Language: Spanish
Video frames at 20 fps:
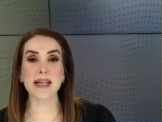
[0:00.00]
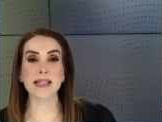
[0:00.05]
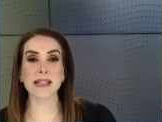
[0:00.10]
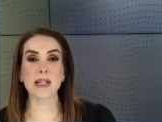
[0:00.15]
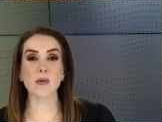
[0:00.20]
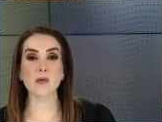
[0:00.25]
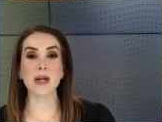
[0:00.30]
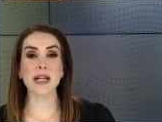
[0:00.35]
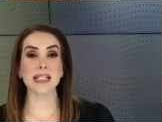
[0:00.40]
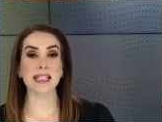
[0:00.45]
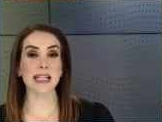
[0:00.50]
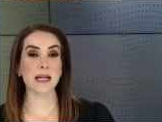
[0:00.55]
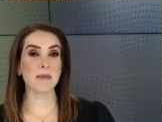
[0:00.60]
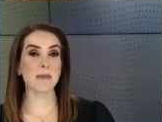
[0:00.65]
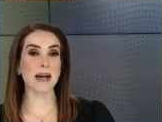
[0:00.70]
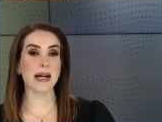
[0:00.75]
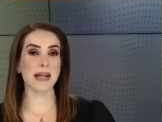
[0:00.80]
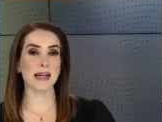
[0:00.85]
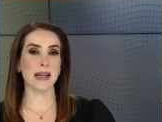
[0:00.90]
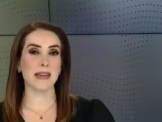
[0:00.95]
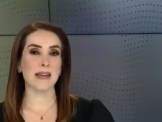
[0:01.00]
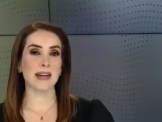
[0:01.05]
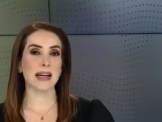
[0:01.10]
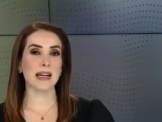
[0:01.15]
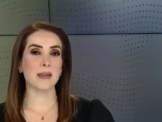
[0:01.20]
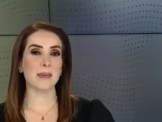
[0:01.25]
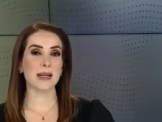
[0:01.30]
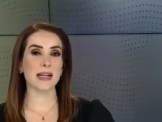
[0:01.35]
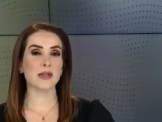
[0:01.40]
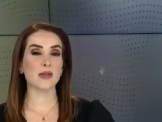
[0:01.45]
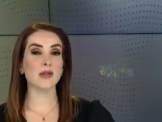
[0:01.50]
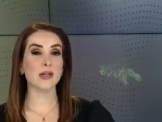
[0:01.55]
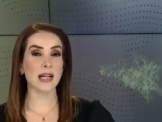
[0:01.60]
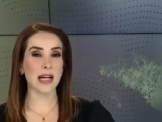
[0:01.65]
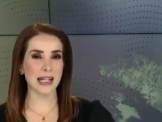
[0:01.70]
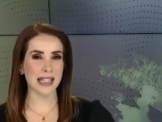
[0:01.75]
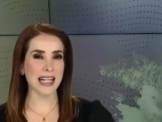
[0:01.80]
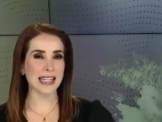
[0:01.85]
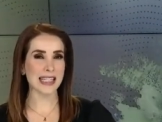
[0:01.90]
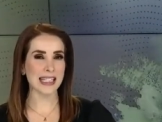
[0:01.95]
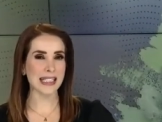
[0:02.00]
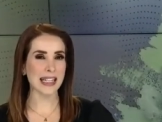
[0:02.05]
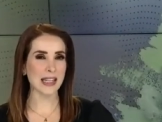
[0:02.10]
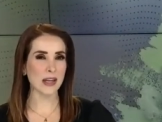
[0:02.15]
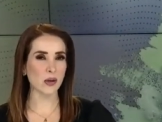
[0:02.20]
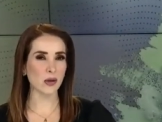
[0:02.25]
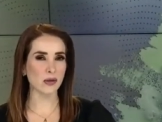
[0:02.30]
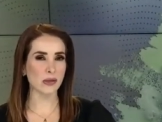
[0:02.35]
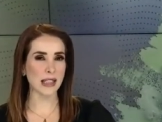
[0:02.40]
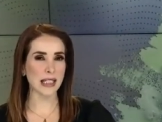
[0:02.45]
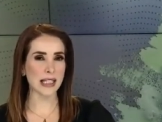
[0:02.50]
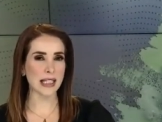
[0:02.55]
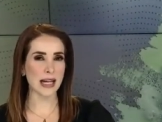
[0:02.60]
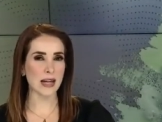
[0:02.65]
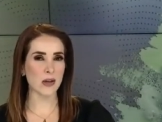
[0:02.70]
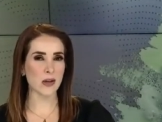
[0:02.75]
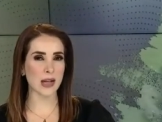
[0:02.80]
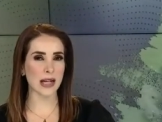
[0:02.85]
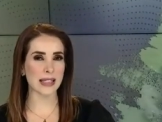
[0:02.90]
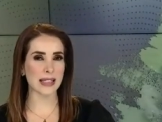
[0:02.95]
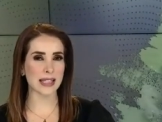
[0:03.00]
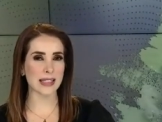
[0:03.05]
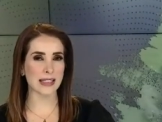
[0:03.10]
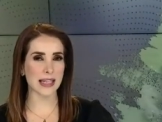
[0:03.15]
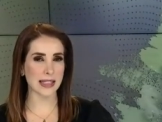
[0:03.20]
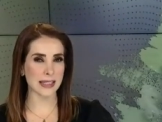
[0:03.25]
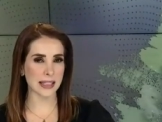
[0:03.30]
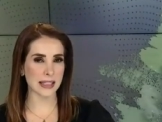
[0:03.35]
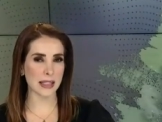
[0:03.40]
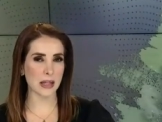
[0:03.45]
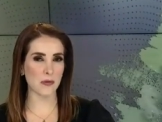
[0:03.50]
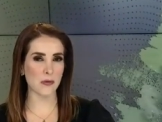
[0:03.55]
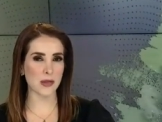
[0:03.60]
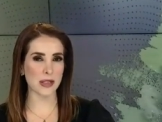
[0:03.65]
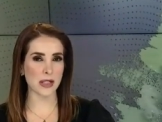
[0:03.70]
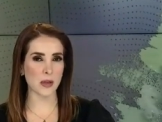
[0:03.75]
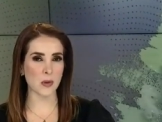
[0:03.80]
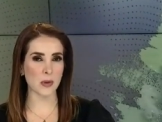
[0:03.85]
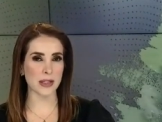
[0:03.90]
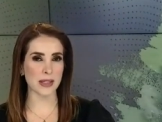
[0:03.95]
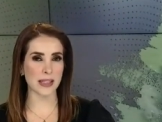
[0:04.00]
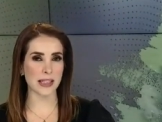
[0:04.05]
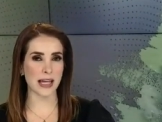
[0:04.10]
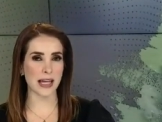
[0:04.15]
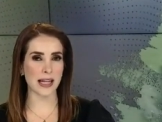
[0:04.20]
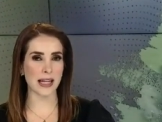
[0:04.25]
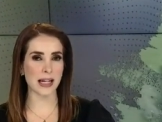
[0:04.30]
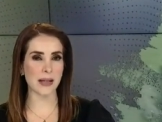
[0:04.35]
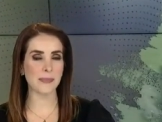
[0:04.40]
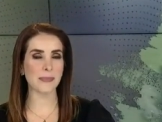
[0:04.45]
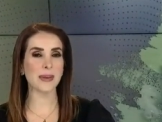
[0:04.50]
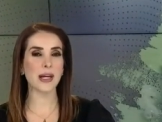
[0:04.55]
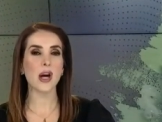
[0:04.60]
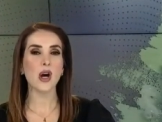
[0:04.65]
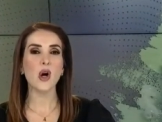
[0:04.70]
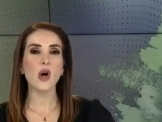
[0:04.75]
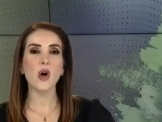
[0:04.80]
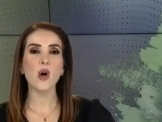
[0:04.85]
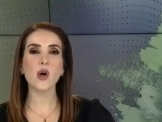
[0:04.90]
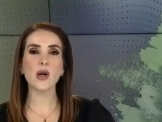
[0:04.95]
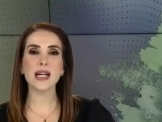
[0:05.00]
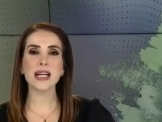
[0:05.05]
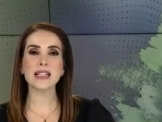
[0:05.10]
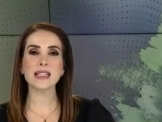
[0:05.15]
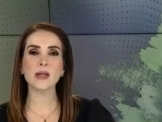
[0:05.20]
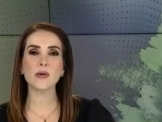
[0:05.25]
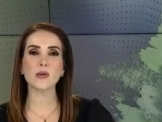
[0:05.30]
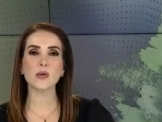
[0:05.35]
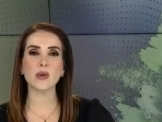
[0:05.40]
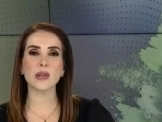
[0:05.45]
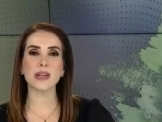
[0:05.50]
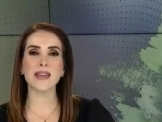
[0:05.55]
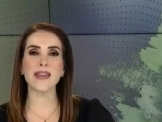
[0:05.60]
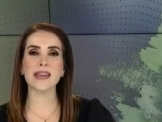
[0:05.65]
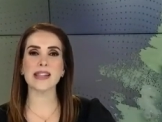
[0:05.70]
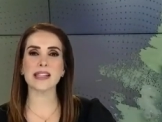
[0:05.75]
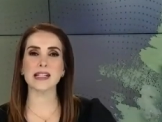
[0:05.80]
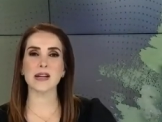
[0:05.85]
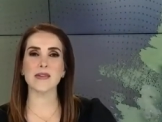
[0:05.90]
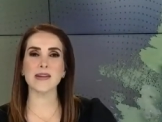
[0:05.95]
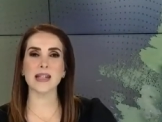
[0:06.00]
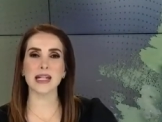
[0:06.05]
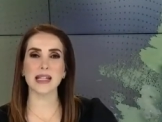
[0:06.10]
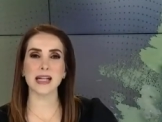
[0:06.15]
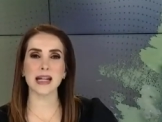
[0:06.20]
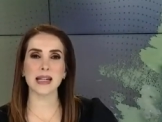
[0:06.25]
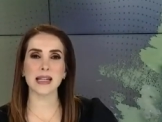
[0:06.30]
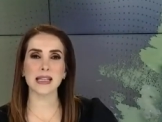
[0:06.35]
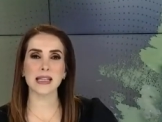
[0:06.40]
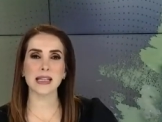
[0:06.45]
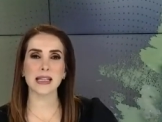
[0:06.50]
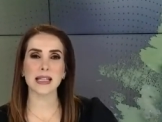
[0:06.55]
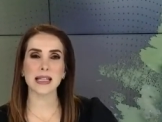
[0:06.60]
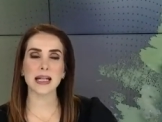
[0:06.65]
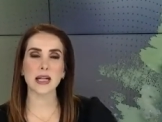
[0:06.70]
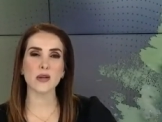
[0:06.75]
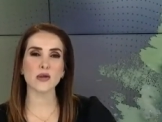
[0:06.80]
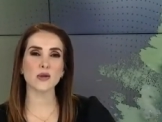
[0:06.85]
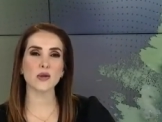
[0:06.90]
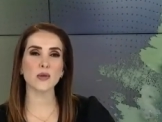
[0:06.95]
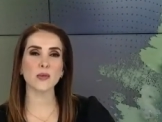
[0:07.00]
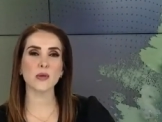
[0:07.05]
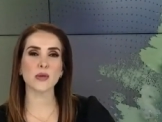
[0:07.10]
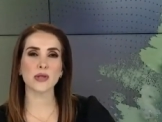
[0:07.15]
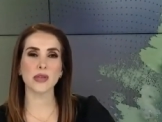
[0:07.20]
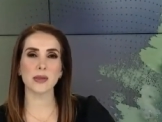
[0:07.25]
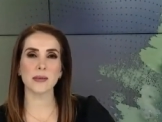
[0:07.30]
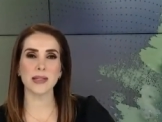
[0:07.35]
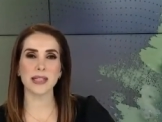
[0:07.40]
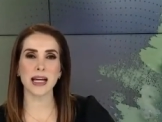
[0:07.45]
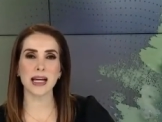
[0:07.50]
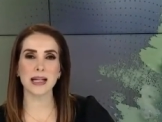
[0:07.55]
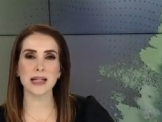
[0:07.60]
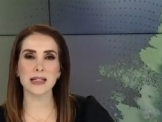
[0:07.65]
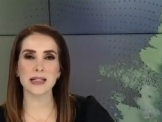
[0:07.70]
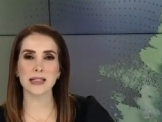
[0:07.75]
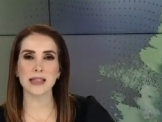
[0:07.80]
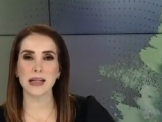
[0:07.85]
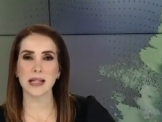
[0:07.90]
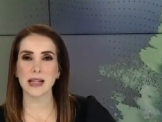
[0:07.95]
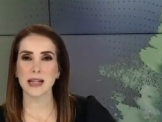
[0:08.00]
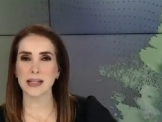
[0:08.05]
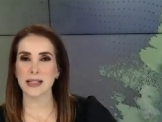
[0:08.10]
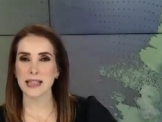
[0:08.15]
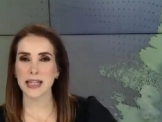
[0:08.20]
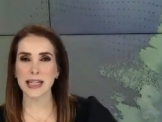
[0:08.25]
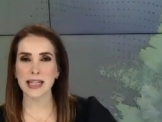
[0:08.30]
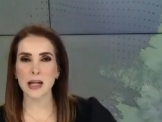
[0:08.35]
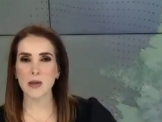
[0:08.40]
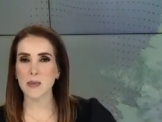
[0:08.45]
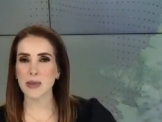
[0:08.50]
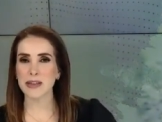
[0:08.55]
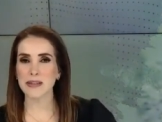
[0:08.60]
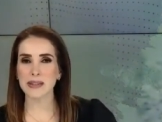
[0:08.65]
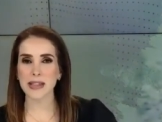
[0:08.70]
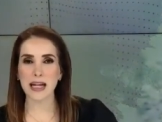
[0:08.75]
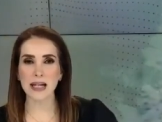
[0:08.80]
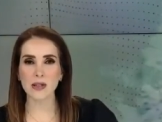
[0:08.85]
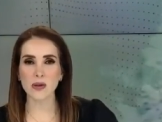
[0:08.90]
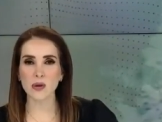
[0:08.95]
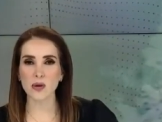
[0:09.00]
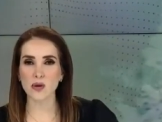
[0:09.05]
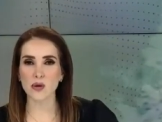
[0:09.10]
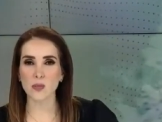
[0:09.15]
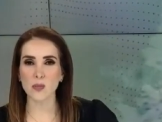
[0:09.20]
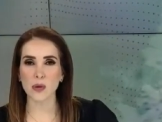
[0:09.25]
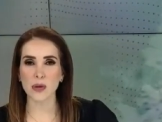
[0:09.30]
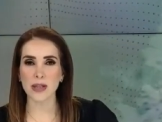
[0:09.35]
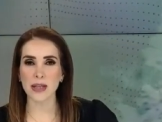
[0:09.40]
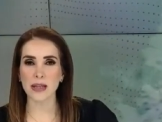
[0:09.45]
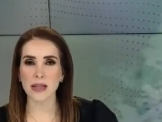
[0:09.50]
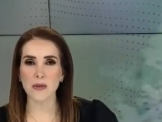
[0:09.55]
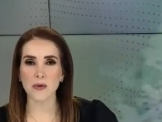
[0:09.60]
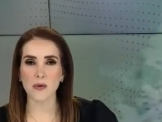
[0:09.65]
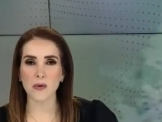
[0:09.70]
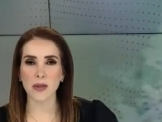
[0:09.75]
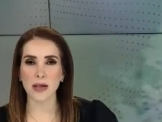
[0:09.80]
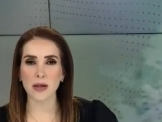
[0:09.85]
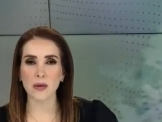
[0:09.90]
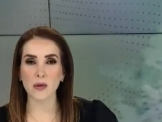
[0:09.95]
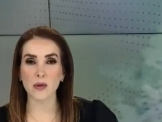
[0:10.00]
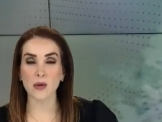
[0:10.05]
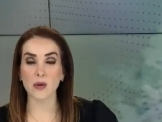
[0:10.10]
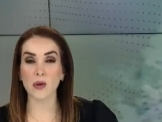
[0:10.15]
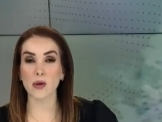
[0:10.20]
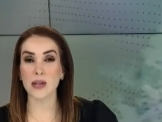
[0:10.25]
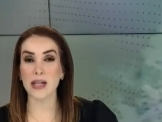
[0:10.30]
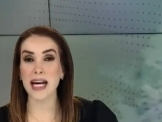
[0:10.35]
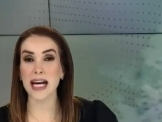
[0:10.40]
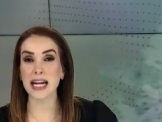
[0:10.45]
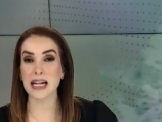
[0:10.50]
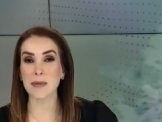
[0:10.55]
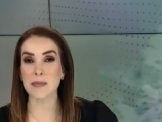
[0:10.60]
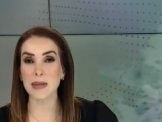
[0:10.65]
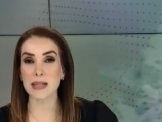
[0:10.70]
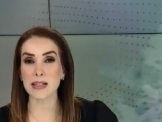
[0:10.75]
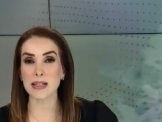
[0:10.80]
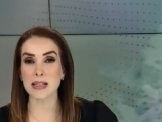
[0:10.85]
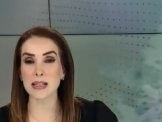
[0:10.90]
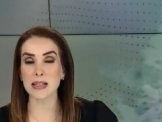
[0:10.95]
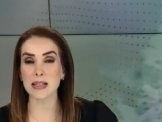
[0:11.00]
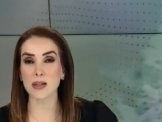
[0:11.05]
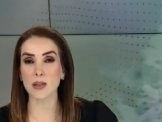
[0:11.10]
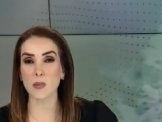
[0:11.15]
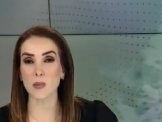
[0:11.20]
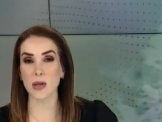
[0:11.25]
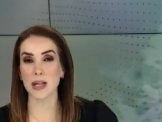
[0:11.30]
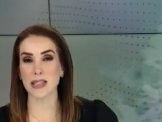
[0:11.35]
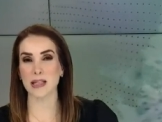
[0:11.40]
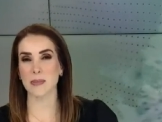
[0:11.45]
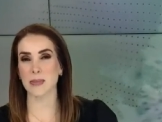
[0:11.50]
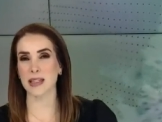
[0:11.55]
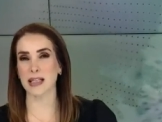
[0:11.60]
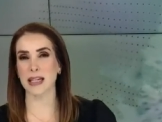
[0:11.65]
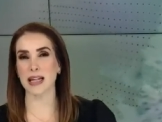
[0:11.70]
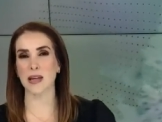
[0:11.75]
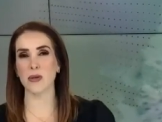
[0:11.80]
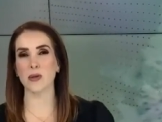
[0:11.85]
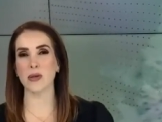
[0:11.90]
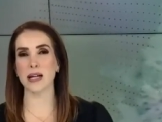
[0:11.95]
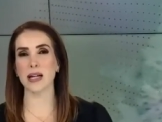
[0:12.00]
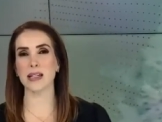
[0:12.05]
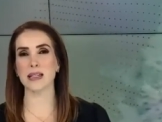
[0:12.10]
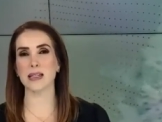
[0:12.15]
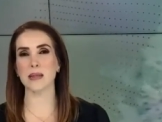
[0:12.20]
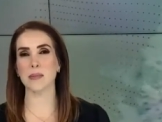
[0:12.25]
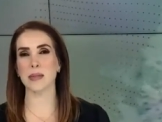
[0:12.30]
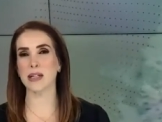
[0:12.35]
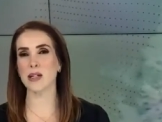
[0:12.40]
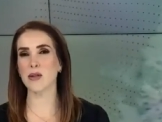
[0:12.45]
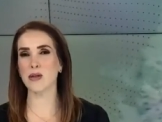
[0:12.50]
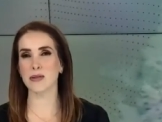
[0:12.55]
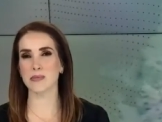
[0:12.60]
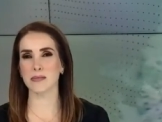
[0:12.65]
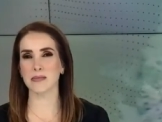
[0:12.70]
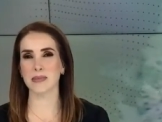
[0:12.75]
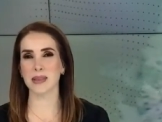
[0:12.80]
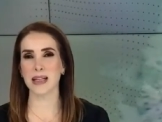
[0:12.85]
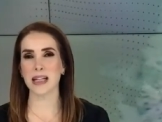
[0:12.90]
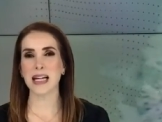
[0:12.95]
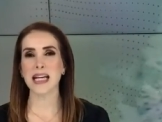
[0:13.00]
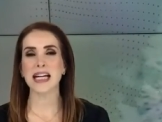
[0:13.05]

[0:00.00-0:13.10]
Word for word: más de una semana de la liberación de la alcaldesa de Cotija, Yolanda Sánchez, quien fue secuestrada, hoy las autoridades revelan que los grupos criminales siguen aumentando su poder de fuego con armas como las ametralladoras Minigón,